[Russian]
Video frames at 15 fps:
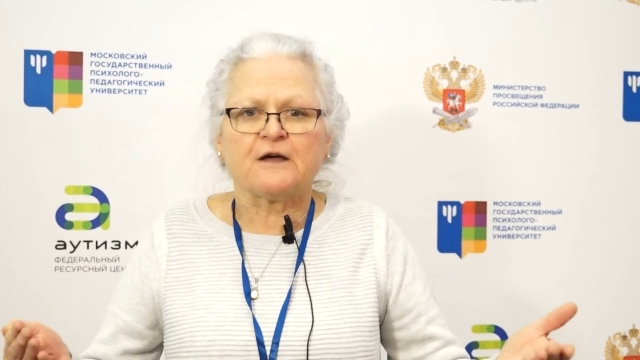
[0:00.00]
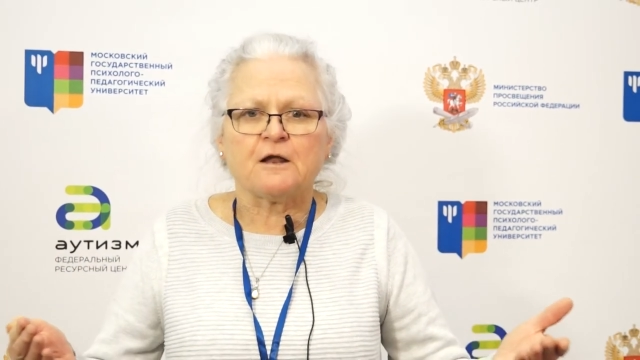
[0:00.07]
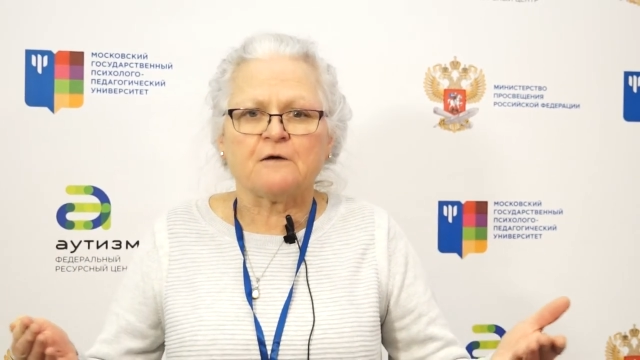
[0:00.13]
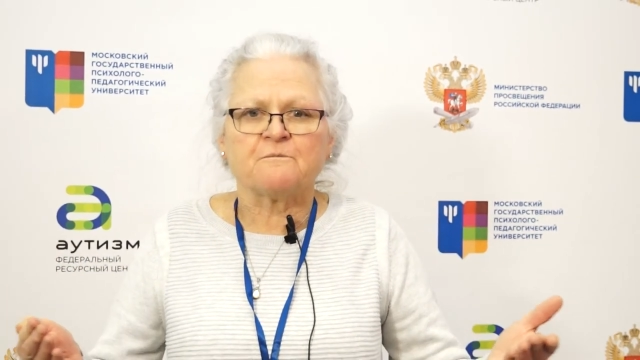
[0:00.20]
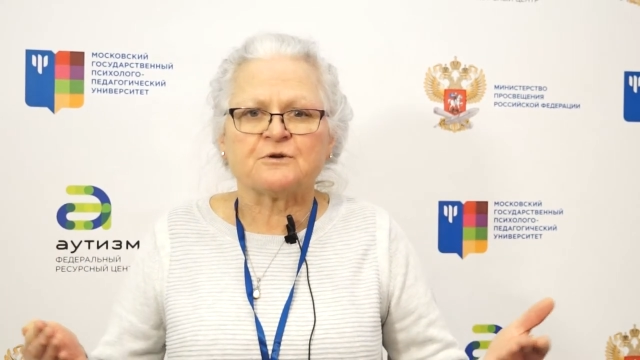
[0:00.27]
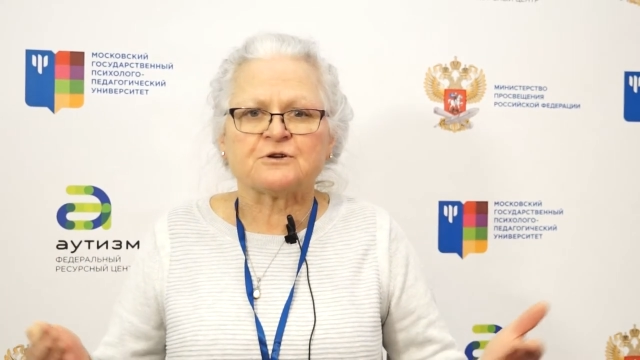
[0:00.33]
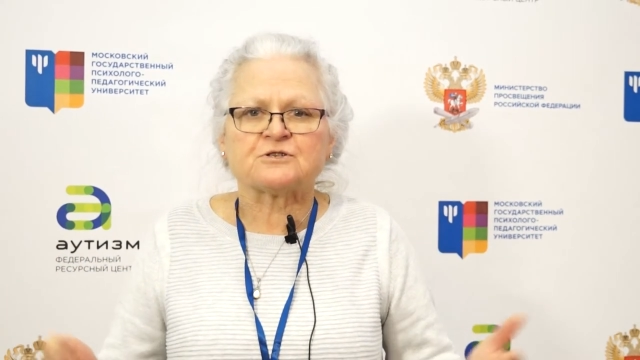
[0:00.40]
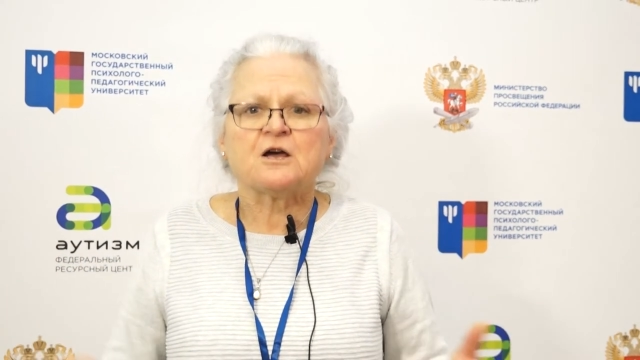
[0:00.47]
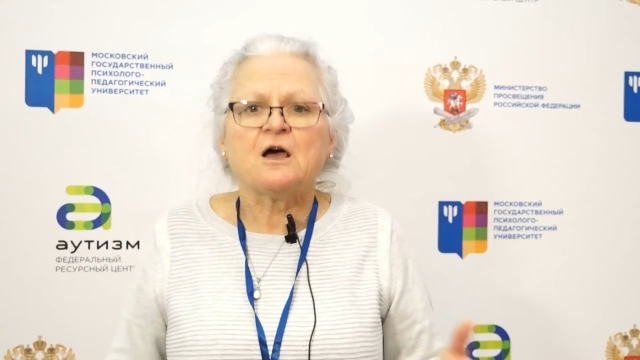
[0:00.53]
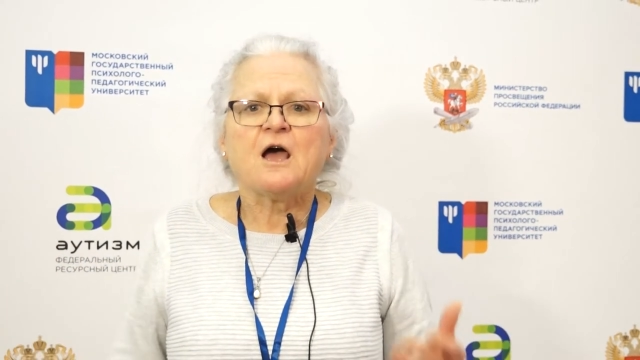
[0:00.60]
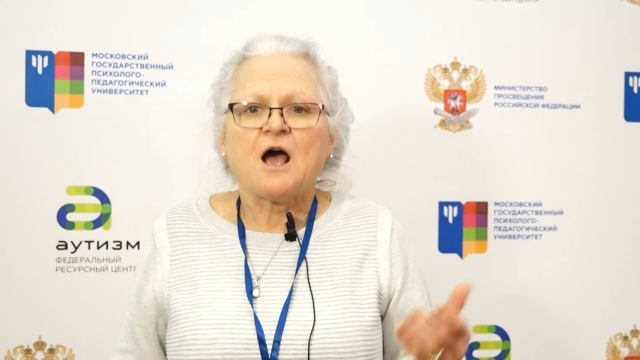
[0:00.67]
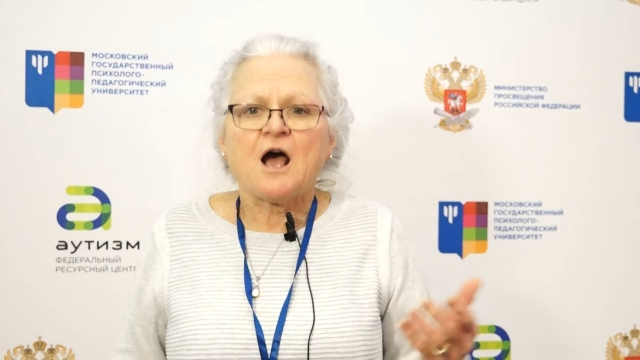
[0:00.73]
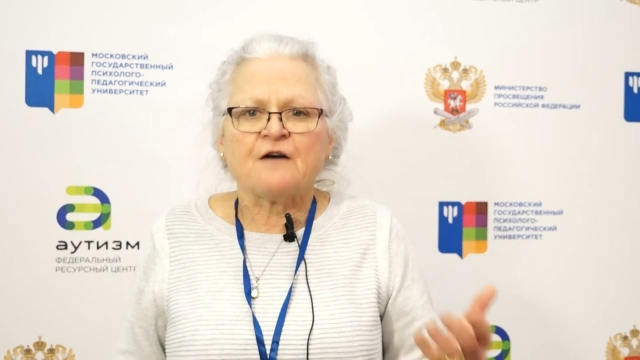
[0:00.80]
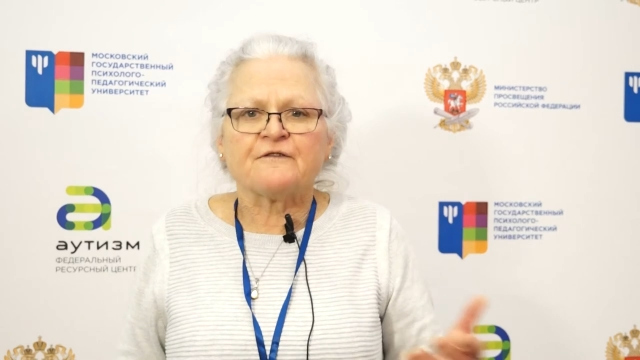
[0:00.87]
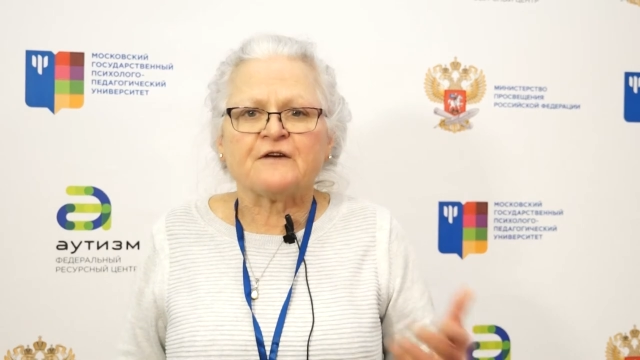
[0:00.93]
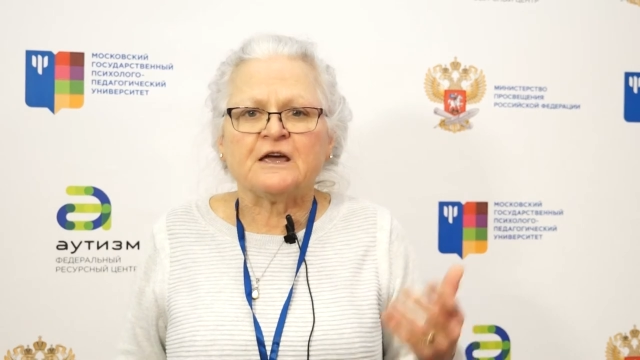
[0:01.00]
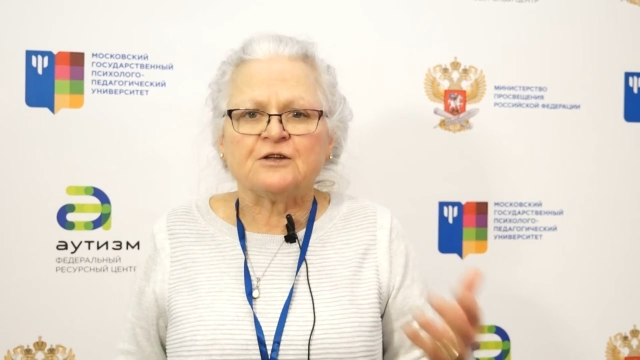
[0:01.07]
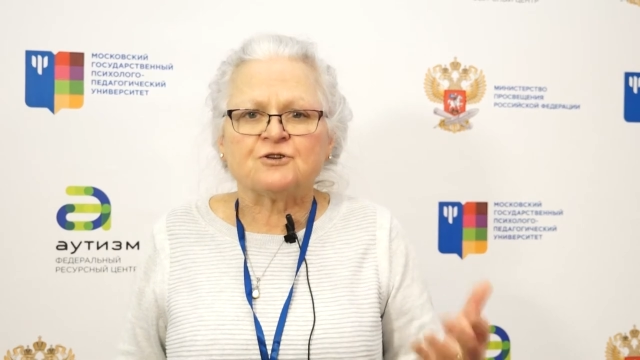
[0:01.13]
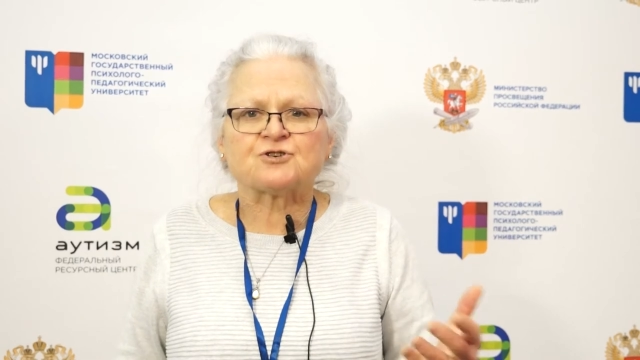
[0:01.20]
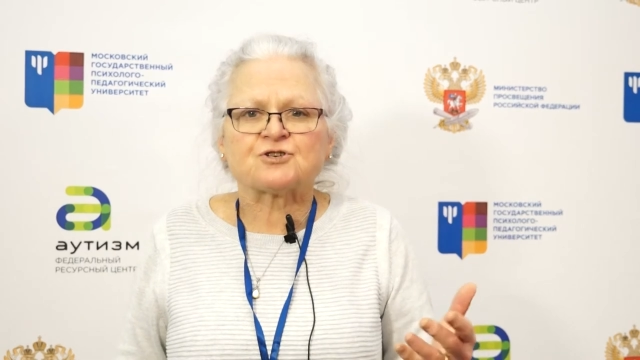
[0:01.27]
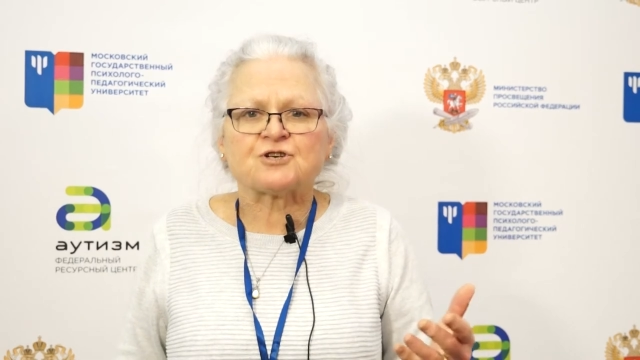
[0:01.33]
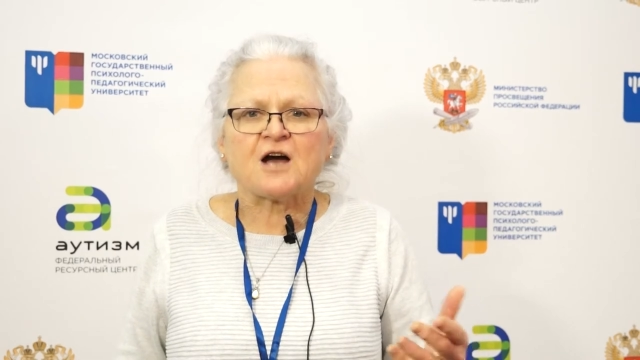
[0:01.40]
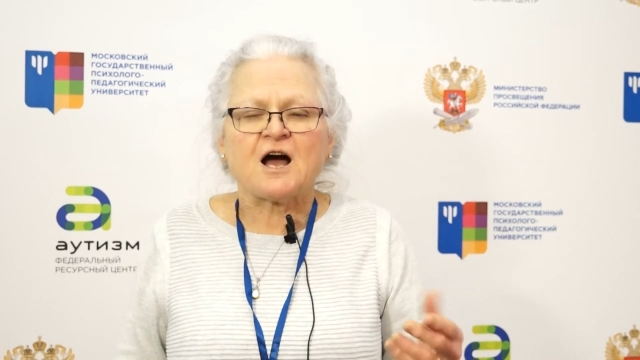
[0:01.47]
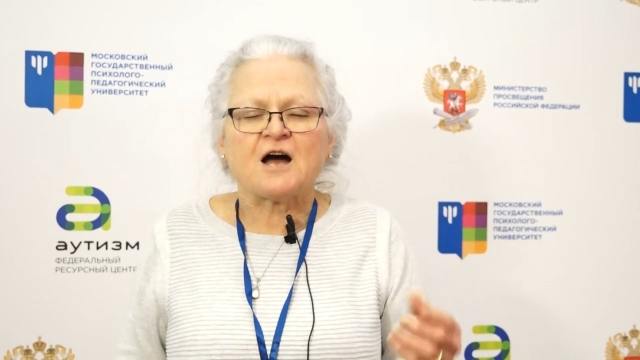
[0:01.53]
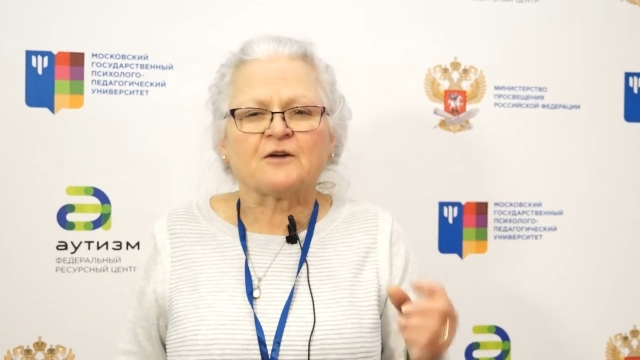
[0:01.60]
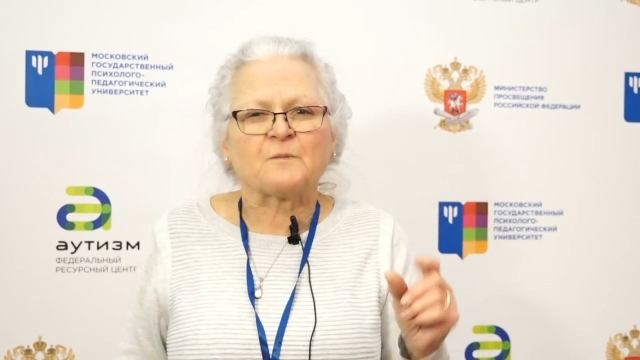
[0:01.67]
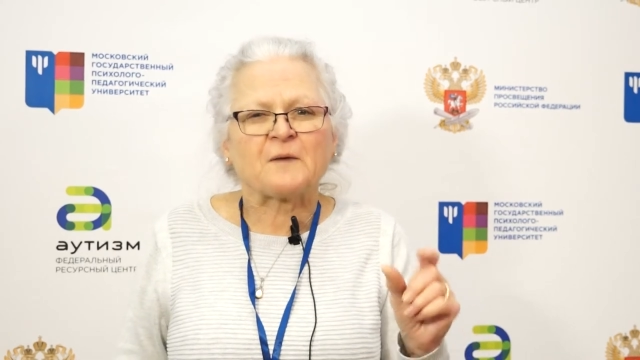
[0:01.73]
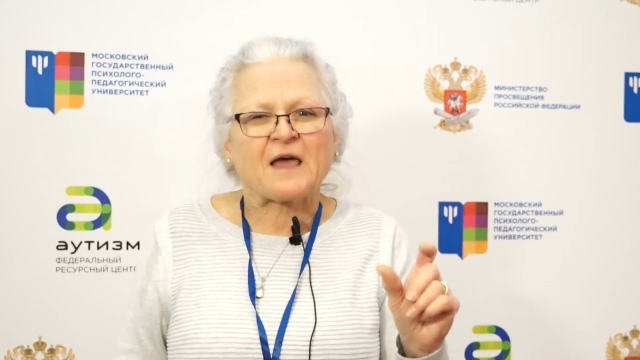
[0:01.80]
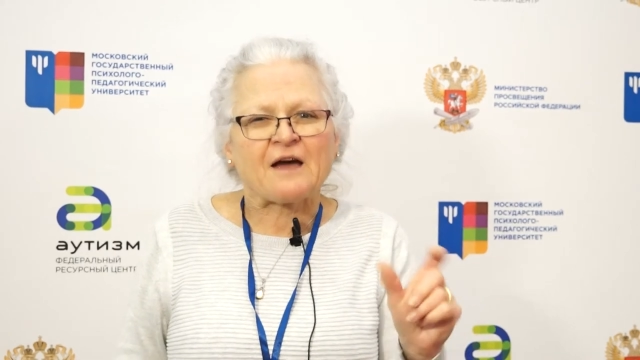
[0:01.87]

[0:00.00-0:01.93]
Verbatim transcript: развития каждого ребенка.